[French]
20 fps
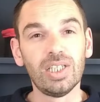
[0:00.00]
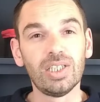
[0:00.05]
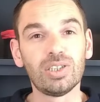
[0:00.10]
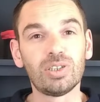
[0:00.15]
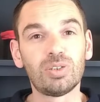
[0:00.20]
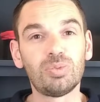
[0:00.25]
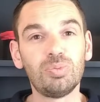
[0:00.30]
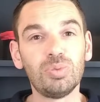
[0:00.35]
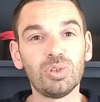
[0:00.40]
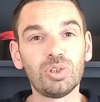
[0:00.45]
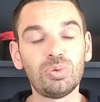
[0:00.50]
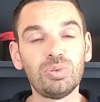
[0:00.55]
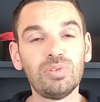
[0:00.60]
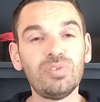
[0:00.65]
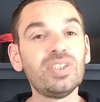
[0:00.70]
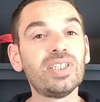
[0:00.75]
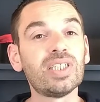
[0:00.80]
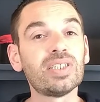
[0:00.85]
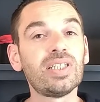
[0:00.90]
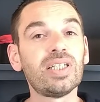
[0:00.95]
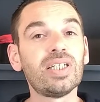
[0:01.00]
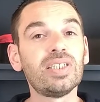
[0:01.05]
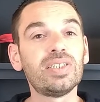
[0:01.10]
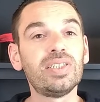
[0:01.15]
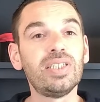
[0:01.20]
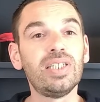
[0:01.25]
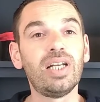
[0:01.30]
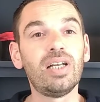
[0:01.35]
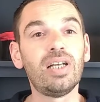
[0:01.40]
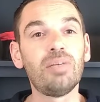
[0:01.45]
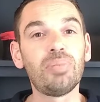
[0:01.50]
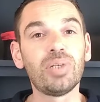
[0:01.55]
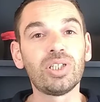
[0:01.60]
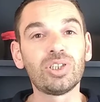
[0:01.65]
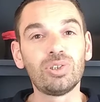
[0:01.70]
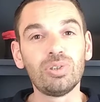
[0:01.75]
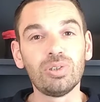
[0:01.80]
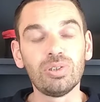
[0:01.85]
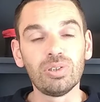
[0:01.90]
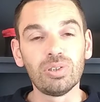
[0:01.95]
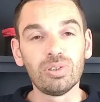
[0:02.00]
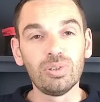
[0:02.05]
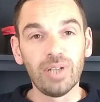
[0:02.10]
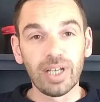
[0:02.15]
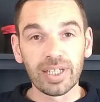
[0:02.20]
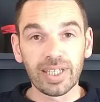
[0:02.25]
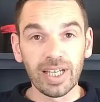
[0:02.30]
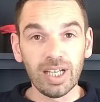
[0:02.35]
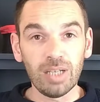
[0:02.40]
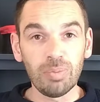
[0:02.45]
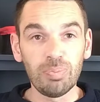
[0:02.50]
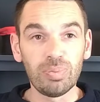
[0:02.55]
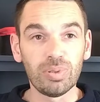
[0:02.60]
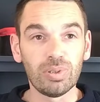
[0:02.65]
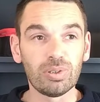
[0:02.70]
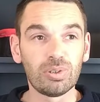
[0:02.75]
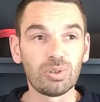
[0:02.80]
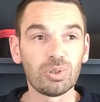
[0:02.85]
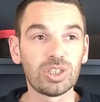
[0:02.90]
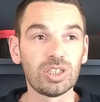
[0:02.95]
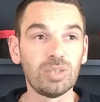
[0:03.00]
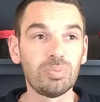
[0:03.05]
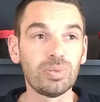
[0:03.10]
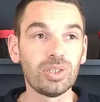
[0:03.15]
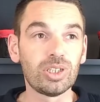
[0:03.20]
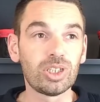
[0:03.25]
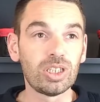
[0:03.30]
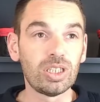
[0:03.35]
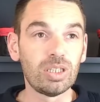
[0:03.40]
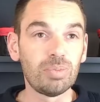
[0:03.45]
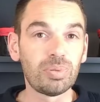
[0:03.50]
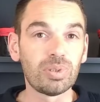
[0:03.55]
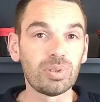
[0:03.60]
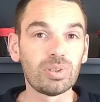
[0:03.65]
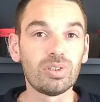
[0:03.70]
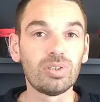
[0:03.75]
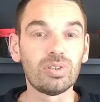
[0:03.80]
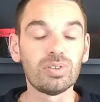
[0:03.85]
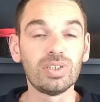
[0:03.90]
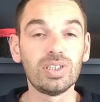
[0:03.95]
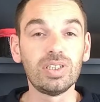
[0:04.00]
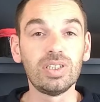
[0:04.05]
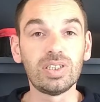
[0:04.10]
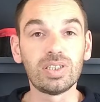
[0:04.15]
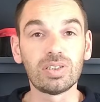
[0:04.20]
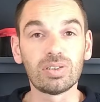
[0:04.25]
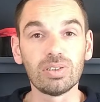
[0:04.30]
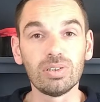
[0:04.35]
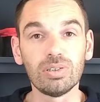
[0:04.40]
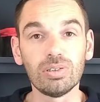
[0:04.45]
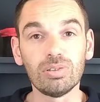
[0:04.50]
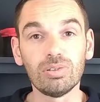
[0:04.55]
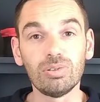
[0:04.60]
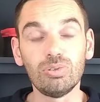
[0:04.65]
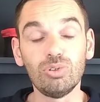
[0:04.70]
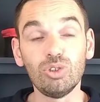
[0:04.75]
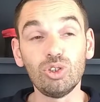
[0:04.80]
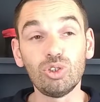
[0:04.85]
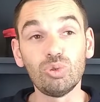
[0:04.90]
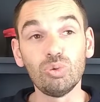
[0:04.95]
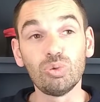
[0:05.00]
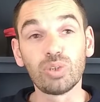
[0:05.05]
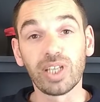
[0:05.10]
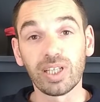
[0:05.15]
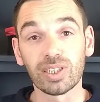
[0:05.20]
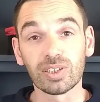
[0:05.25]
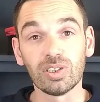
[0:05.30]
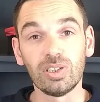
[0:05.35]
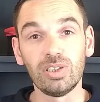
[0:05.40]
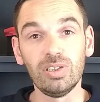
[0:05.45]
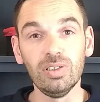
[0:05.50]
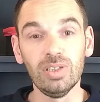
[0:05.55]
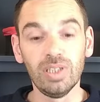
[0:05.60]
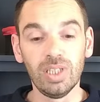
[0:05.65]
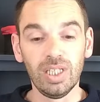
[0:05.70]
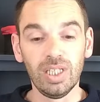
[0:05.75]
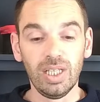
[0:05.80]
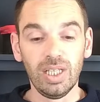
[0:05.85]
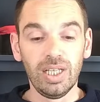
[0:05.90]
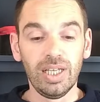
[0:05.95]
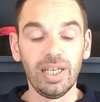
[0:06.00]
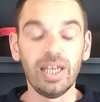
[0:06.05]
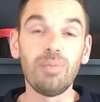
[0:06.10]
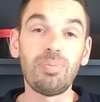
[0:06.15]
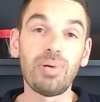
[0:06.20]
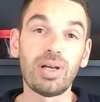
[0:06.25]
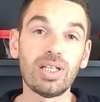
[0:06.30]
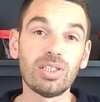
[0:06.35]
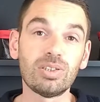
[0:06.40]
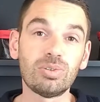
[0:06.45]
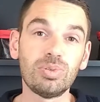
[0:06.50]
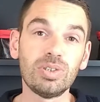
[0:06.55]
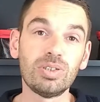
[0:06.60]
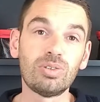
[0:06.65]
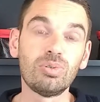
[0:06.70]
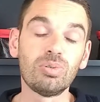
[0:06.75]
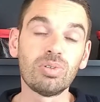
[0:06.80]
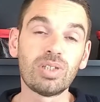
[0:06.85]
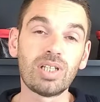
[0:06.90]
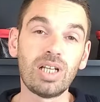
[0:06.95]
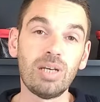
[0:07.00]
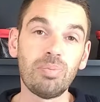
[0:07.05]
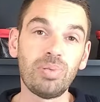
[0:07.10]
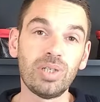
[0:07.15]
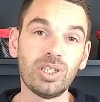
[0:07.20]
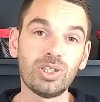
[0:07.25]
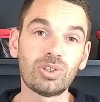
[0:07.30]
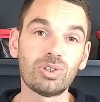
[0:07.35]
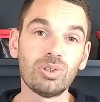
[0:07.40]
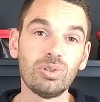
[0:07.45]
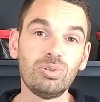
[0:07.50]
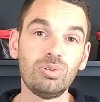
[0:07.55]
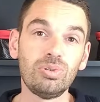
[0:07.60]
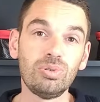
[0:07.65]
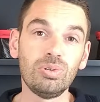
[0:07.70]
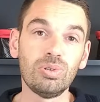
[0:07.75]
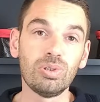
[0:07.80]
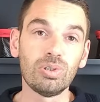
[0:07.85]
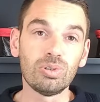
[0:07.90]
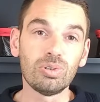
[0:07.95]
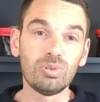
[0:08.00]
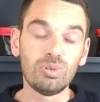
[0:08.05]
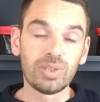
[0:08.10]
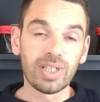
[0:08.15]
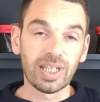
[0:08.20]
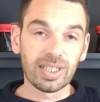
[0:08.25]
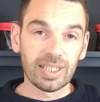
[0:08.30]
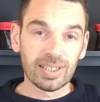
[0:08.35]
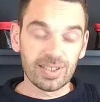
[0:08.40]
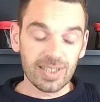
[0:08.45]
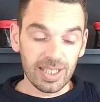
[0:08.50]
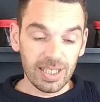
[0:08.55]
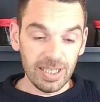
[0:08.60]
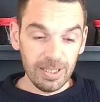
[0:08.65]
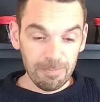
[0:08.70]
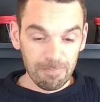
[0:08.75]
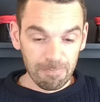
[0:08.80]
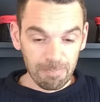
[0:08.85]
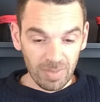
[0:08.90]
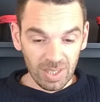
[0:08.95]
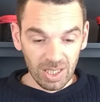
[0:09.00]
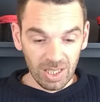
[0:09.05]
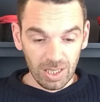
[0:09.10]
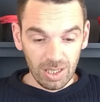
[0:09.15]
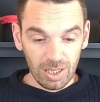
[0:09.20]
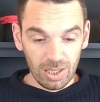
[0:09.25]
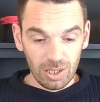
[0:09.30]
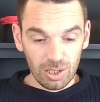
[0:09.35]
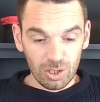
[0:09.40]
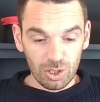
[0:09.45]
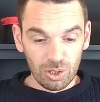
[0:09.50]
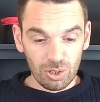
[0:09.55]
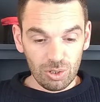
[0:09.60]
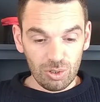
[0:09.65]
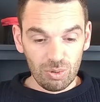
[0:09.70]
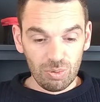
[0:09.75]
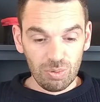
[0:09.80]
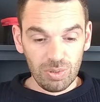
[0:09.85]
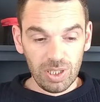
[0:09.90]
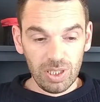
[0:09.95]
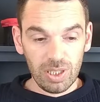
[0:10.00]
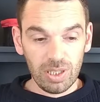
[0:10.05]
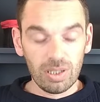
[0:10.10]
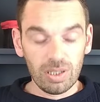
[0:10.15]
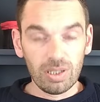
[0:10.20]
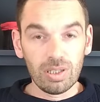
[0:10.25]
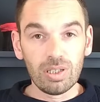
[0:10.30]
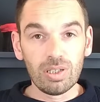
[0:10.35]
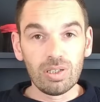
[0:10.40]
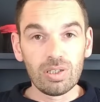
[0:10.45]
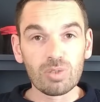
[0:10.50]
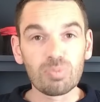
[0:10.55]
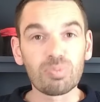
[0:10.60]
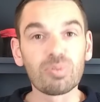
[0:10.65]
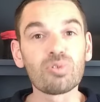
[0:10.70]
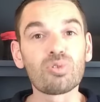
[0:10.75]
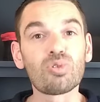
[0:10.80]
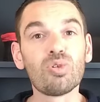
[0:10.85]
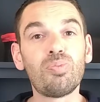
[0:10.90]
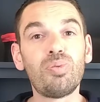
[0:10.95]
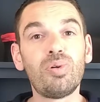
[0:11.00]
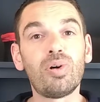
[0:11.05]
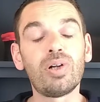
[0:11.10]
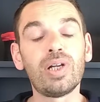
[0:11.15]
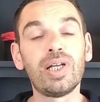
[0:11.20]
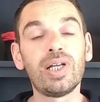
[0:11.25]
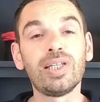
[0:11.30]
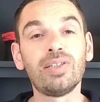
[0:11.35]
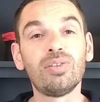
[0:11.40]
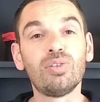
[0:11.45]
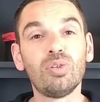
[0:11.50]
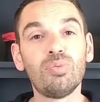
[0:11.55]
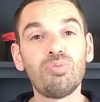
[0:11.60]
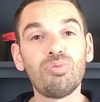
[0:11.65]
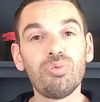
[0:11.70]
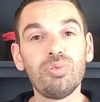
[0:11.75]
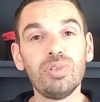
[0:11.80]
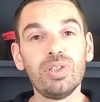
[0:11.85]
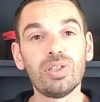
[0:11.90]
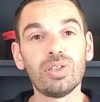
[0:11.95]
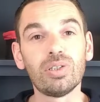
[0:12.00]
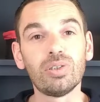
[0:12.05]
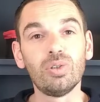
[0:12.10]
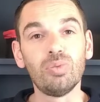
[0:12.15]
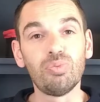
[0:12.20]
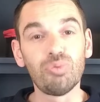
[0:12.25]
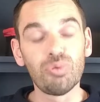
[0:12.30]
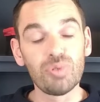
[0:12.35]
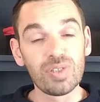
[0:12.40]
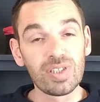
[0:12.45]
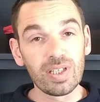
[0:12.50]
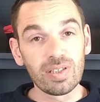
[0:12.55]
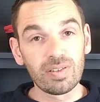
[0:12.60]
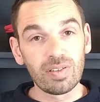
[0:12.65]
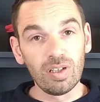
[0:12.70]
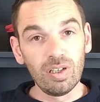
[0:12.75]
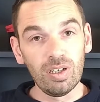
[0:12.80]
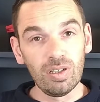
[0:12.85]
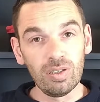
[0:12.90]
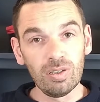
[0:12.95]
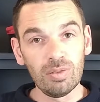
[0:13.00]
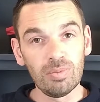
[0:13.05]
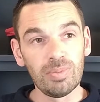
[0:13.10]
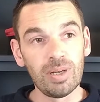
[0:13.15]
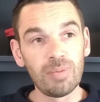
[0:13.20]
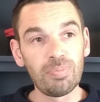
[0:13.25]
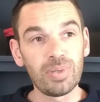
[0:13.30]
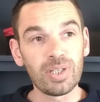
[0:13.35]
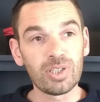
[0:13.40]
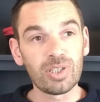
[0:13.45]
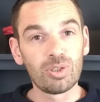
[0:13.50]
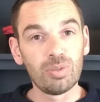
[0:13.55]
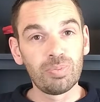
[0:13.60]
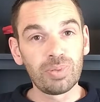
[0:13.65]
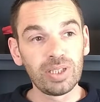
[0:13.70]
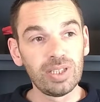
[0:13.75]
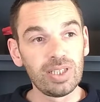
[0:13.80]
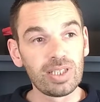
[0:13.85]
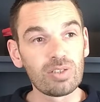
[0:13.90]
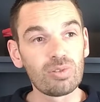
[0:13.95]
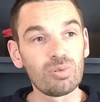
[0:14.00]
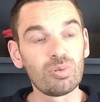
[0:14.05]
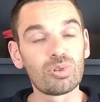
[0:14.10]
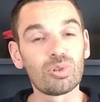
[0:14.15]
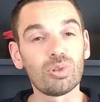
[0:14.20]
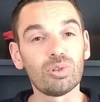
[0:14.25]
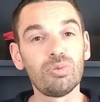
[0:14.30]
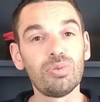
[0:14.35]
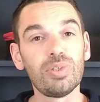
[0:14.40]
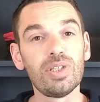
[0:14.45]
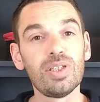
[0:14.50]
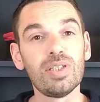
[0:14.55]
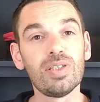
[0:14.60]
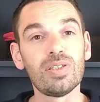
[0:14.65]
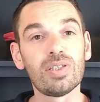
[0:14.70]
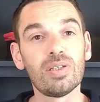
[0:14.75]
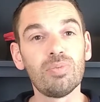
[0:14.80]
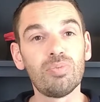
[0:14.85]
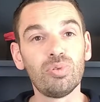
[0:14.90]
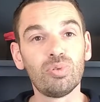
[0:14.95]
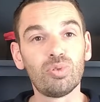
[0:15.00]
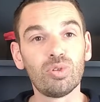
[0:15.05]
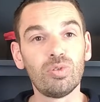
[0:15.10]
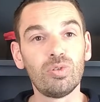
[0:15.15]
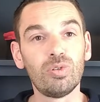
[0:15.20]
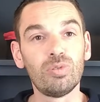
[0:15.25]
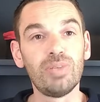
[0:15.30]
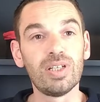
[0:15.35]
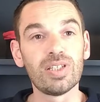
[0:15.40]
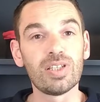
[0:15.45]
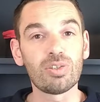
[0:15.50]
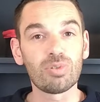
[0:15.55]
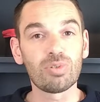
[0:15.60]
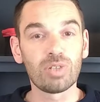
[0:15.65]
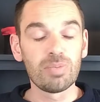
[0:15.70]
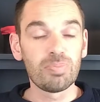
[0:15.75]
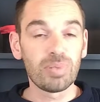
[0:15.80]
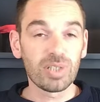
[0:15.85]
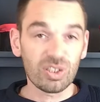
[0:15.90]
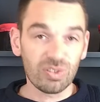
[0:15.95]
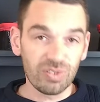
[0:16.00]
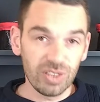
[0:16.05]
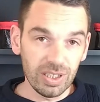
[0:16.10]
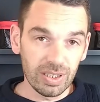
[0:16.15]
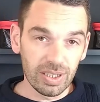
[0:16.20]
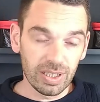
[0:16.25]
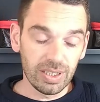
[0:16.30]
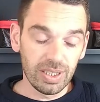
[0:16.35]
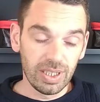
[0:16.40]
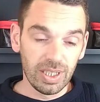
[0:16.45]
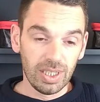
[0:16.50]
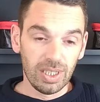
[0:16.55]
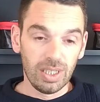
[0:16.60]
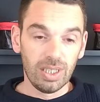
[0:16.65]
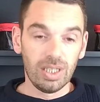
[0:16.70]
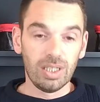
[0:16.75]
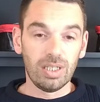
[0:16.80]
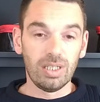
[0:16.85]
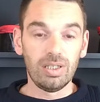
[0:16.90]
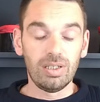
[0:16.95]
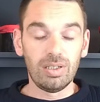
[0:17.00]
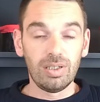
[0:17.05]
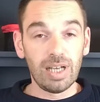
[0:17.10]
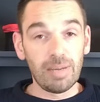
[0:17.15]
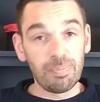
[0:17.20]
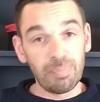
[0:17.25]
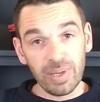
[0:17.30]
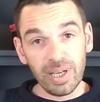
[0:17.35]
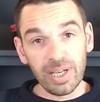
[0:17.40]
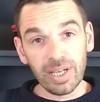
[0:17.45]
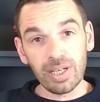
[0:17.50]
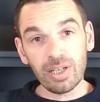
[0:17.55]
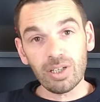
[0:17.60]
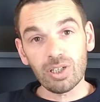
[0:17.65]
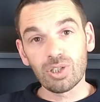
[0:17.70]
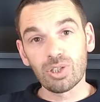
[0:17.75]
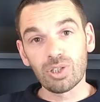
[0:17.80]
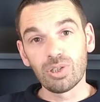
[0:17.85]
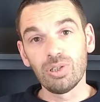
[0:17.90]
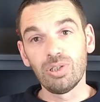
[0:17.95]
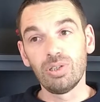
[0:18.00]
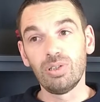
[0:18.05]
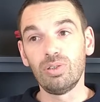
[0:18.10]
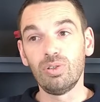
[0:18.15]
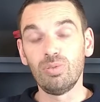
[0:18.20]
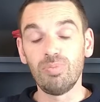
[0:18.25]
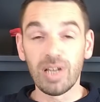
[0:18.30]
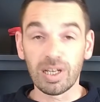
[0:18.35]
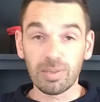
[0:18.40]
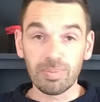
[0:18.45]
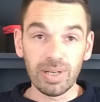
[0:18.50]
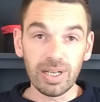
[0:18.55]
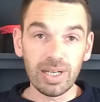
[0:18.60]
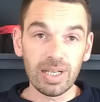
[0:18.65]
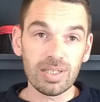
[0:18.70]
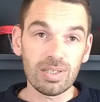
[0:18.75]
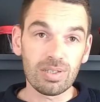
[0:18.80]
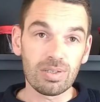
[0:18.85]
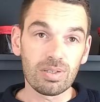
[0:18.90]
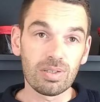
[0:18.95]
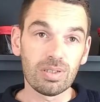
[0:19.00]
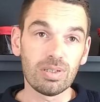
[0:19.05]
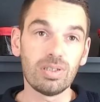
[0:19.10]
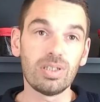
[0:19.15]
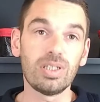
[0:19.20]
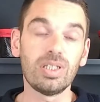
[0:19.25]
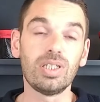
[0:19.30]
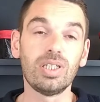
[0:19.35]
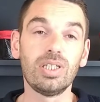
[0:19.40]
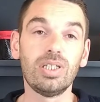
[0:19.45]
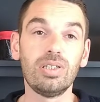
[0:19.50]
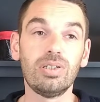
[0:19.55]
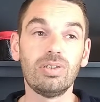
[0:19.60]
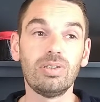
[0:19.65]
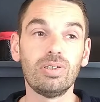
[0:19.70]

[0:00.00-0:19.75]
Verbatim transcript: Je me suis vite intéressé à la pêche de, la carpe que j'ai pêchée pendant 10, 10, ou 15 ans et par la suite donc la pêche du carnassier. Je suis euh, sponsor Powerline depuis euh, depuis 7 ans. Ma pêche de prédilection aujourd'hui, c'est plutôt basé sur les pêches fines, euh, la perche, le black bass et